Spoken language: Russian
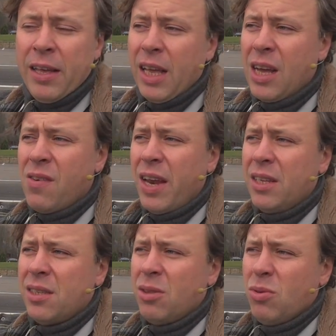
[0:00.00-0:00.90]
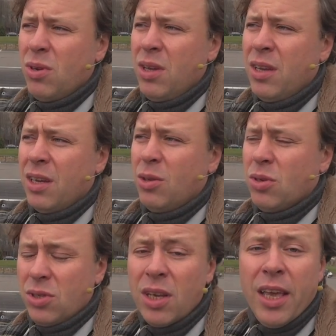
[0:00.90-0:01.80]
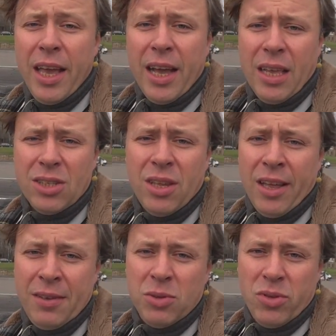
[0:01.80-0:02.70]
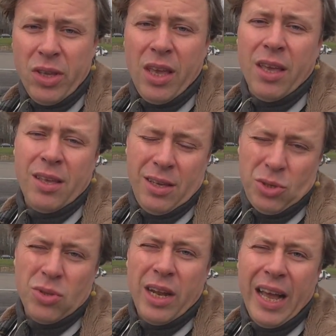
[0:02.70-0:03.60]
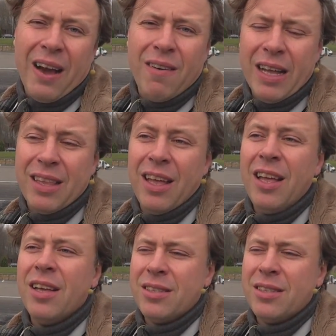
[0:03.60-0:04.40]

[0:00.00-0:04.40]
как говорится, то э, до Шижиги, конечно, все-таки еще далековато.